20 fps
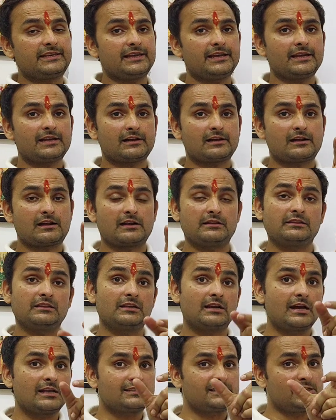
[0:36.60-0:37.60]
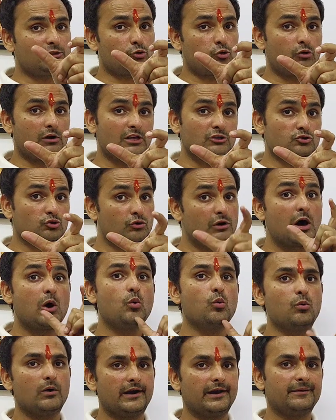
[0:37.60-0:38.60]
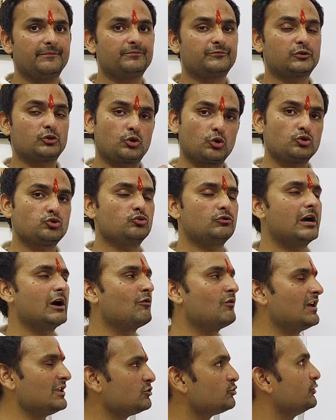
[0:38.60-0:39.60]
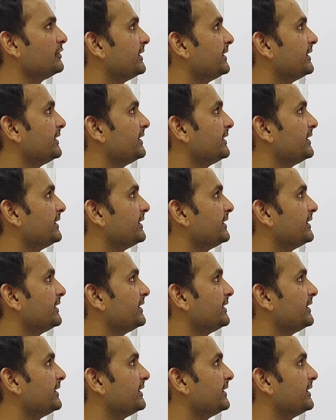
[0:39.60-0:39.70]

ये कंदरा से थोड़ा जुड़ा हुआ है क्यों जुड़ा हुआ है